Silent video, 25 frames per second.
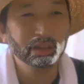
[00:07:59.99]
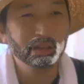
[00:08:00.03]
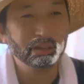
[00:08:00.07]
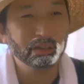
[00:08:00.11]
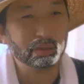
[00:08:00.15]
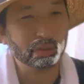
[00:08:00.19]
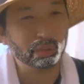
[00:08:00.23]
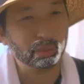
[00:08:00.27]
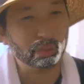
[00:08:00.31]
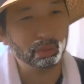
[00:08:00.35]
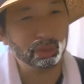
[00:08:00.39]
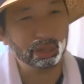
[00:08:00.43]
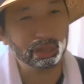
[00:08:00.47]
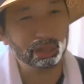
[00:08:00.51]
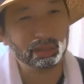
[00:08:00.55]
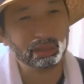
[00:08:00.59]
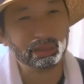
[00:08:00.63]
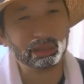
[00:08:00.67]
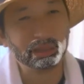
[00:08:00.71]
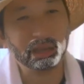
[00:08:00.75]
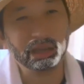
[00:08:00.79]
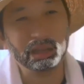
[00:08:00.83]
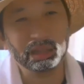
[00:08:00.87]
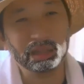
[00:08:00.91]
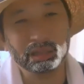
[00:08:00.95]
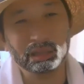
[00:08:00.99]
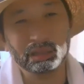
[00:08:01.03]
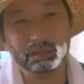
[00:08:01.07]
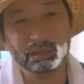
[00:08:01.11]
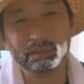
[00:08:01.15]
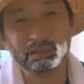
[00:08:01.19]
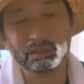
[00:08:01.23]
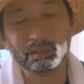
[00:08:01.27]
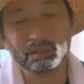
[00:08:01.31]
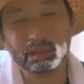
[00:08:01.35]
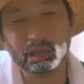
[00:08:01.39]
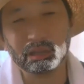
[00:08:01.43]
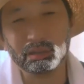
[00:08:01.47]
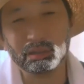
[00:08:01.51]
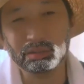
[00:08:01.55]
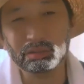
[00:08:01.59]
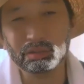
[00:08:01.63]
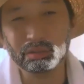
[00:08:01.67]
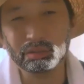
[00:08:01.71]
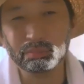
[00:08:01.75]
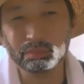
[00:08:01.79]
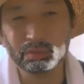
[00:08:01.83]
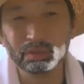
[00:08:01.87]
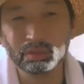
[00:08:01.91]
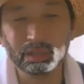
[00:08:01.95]
それ使えねえ、使う
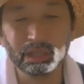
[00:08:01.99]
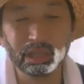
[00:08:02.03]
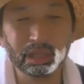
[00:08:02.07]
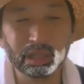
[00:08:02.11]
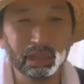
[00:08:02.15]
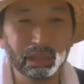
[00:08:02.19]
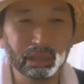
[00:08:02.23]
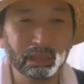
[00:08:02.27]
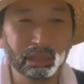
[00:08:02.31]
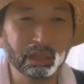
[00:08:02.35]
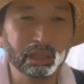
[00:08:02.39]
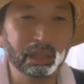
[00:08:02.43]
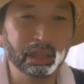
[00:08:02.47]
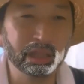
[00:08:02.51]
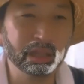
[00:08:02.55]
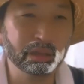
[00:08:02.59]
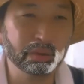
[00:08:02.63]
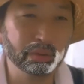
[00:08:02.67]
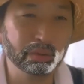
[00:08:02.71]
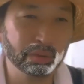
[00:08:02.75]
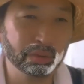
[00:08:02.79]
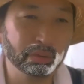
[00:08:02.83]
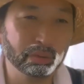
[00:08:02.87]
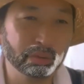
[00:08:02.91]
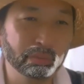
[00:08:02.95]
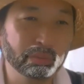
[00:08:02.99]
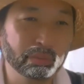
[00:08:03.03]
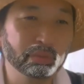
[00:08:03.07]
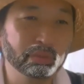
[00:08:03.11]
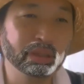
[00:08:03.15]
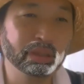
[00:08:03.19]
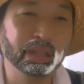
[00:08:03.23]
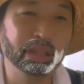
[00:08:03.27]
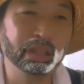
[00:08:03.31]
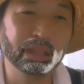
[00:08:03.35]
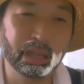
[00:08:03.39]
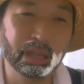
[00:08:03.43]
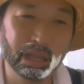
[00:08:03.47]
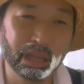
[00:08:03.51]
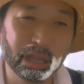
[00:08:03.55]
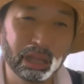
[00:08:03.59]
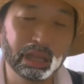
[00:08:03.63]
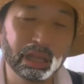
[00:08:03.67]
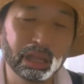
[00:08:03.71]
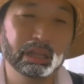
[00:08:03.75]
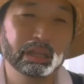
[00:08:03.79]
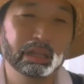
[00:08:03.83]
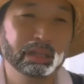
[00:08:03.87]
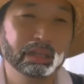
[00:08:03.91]
の難しいんだねえのと思うんだな。